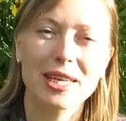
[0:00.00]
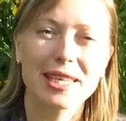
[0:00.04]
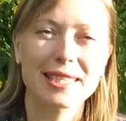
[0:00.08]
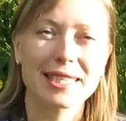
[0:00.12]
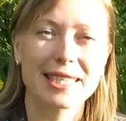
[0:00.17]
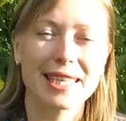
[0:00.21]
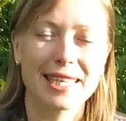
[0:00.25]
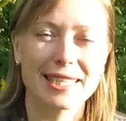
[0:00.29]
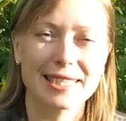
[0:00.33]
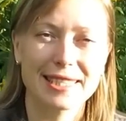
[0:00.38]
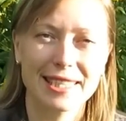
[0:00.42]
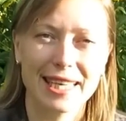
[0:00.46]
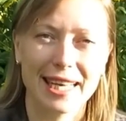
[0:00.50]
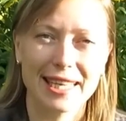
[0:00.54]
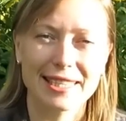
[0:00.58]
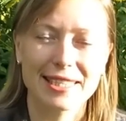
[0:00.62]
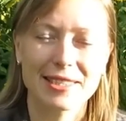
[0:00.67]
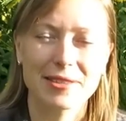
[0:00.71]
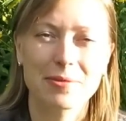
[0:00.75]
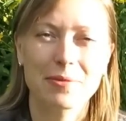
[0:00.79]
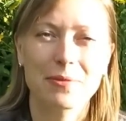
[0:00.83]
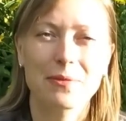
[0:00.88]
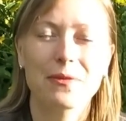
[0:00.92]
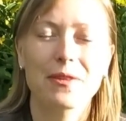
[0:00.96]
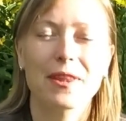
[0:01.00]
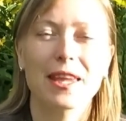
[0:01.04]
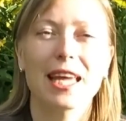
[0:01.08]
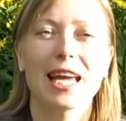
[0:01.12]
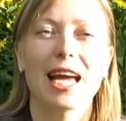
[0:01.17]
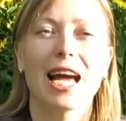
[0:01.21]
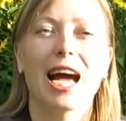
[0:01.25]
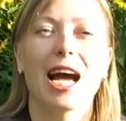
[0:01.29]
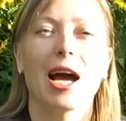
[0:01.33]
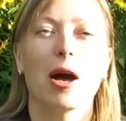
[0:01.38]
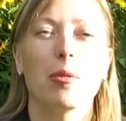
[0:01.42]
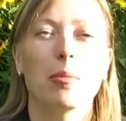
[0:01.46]
рассказать,
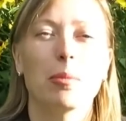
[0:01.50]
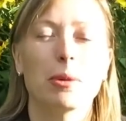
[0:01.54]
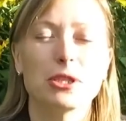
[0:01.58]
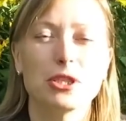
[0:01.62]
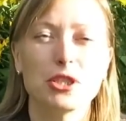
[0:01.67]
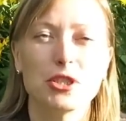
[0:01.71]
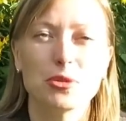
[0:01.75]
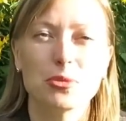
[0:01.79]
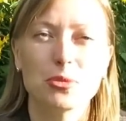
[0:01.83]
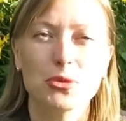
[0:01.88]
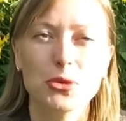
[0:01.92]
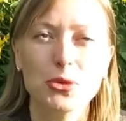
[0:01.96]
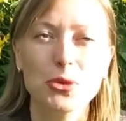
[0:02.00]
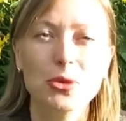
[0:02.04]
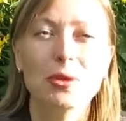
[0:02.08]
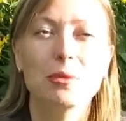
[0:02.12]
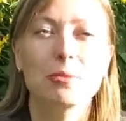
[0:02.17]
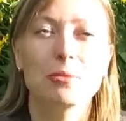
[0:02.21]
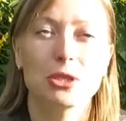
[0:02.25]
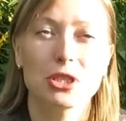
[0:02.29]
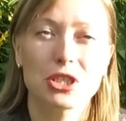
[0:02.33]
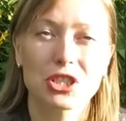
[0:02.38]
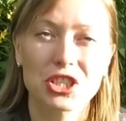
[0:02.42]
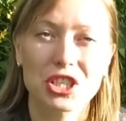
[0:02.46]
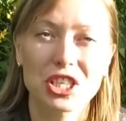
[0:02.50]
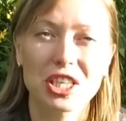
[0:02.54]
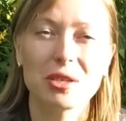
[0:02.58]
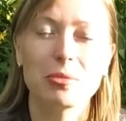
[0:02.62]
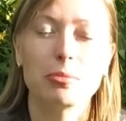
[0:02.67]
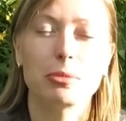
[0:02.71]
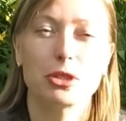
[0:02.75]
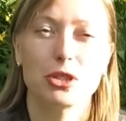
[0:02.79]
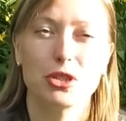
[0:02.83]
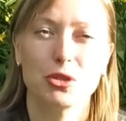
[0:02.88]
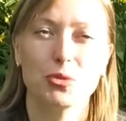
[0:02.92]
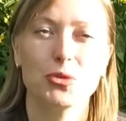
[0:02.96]
Почему
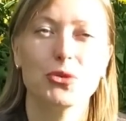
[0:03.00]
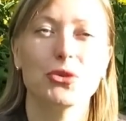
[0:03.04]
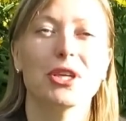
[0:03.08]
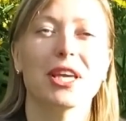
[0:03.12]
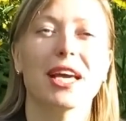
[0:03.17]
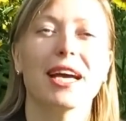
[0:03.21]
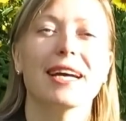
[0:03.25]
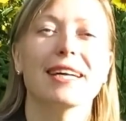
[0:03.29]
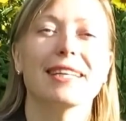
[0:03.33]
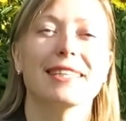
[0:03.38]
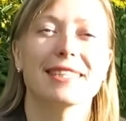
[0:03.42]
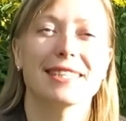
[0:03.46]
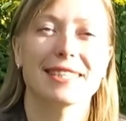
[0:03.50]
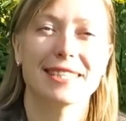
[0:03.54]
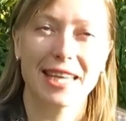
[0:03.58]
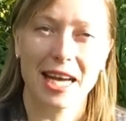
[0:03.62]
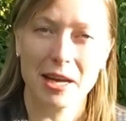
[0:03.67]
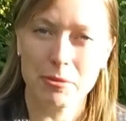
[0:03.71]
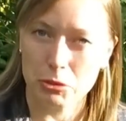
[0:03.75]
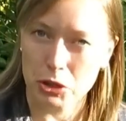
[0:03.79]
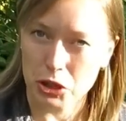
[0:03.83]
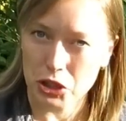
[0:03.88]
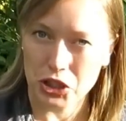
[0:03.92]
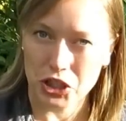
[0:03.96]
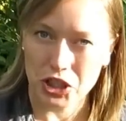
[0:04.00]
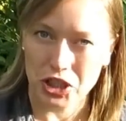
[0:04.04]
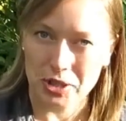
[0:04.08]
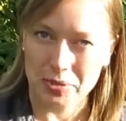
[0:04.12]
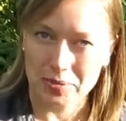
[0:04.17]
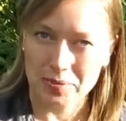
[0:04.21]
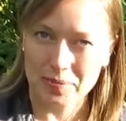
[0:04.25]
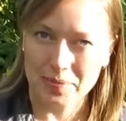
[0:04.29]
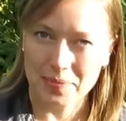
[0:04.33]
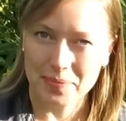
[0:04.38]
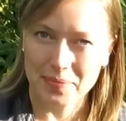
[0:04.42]
мешки? Почему я за мешки?